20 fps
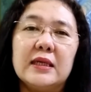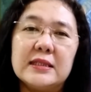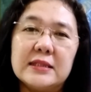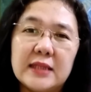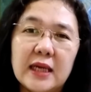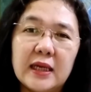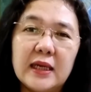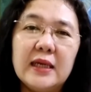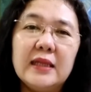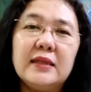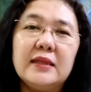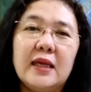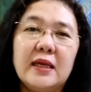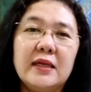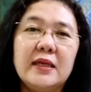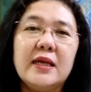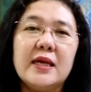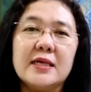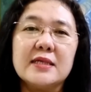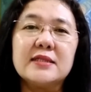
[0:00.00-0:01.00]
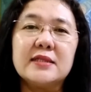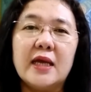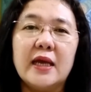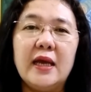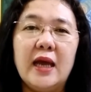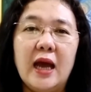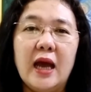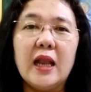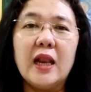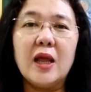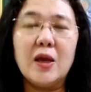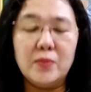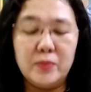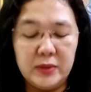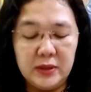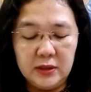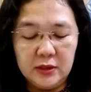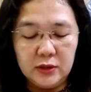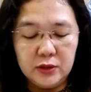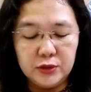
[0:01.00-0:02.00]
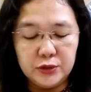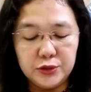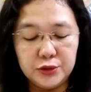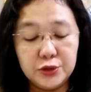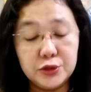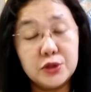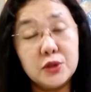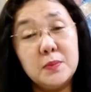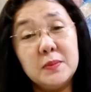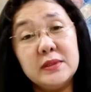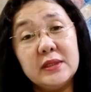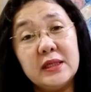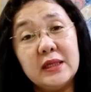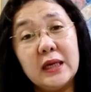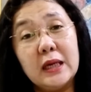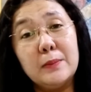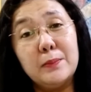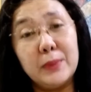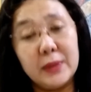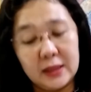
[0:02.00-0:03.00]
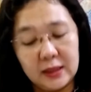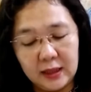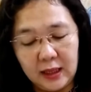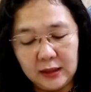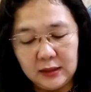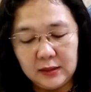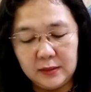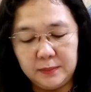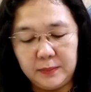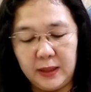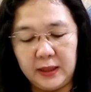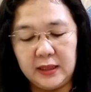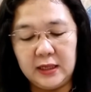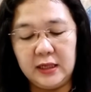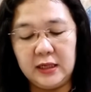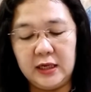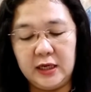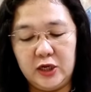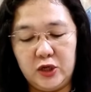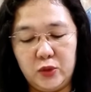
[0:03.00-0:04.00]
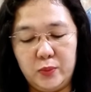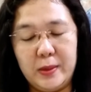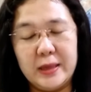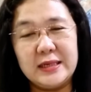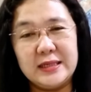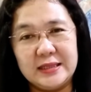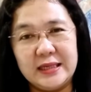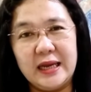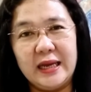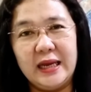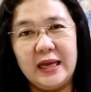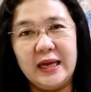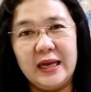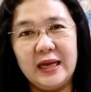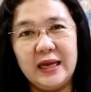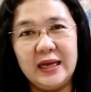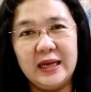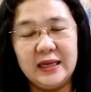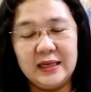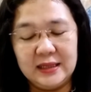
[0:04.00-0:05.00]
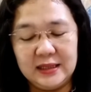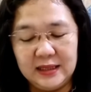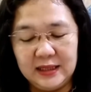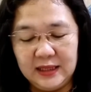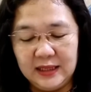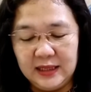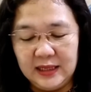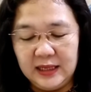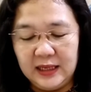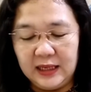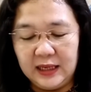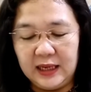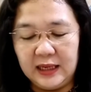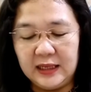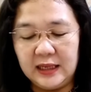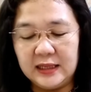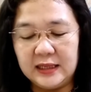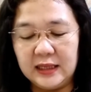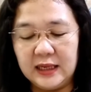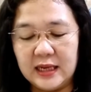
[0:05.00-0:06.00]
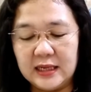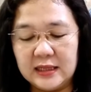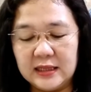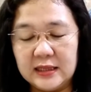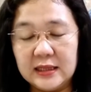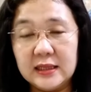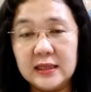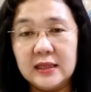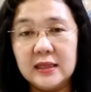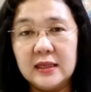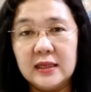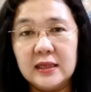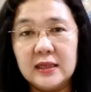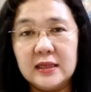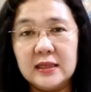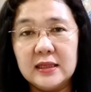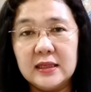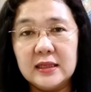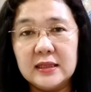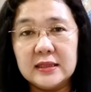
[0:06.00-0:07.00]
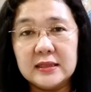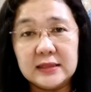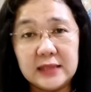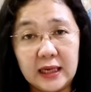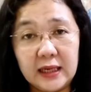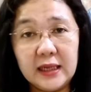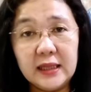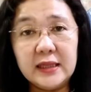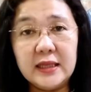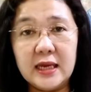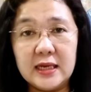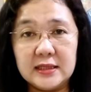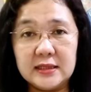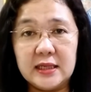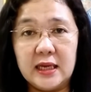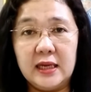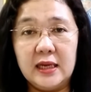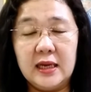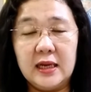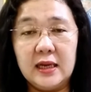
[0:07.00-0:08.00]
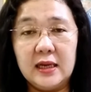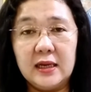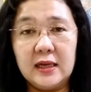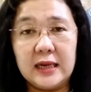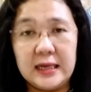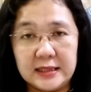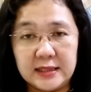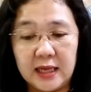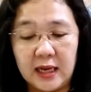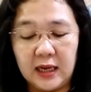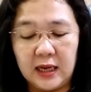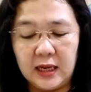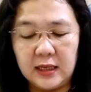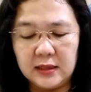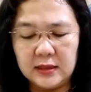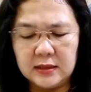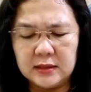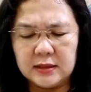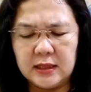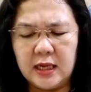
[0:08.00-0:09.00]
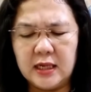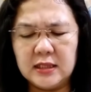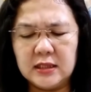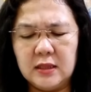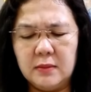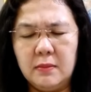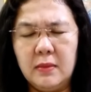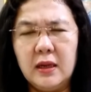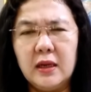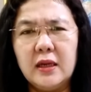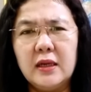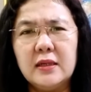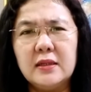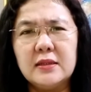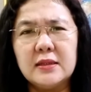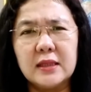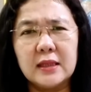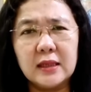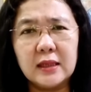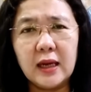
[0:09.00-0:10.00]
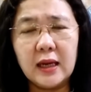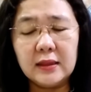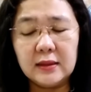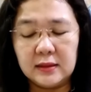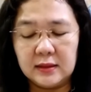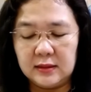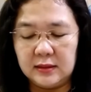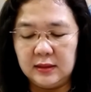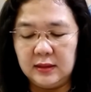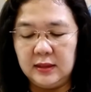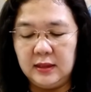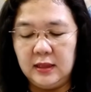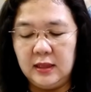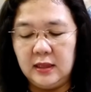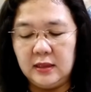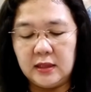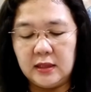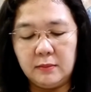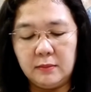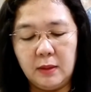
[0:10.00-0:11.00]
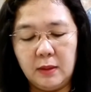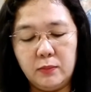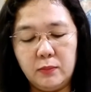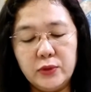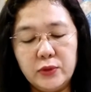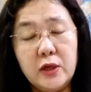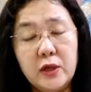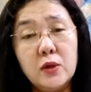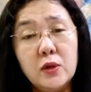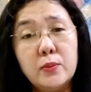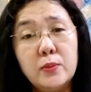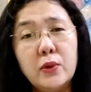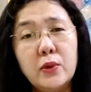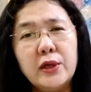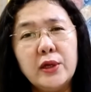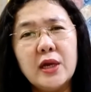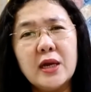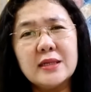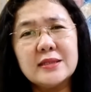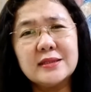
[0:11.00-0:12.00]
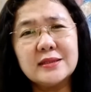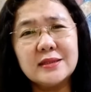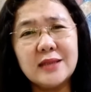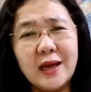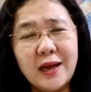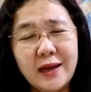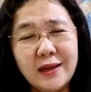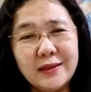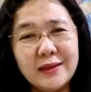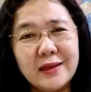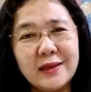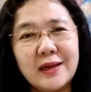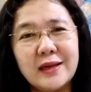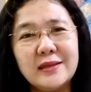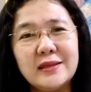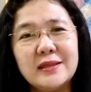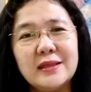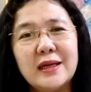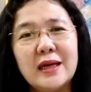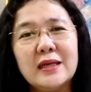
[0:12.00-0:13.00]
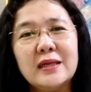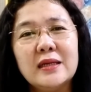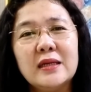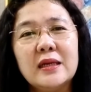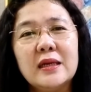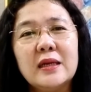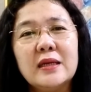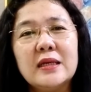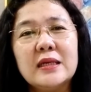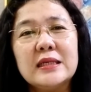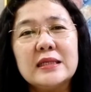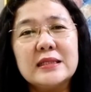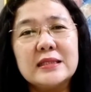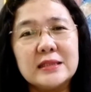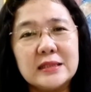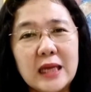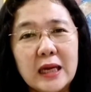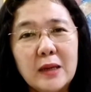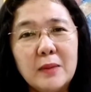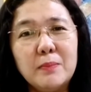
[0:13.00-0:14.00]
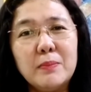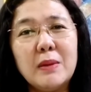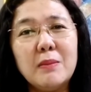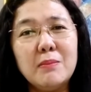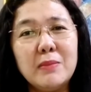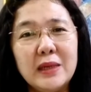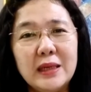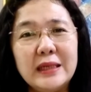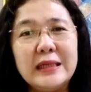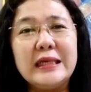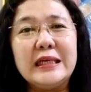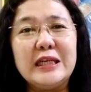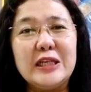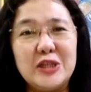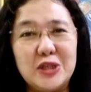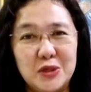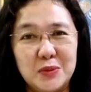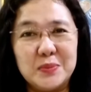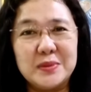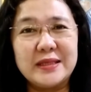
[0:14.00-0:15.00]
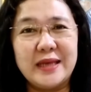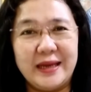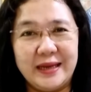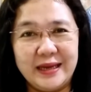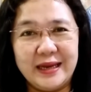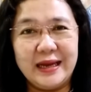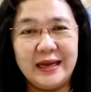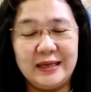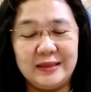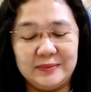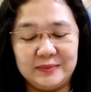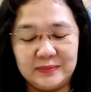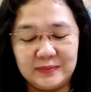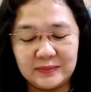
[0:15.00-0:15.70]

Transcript: kesakitan yang saya alami justru menjadikan berkat bagi kehidupan saya. Karena dengan sakit yang saya rasakan, saya semakin dekat dan mempunyai hubungan yang sangat erat dengan sang pemilik hidup saya.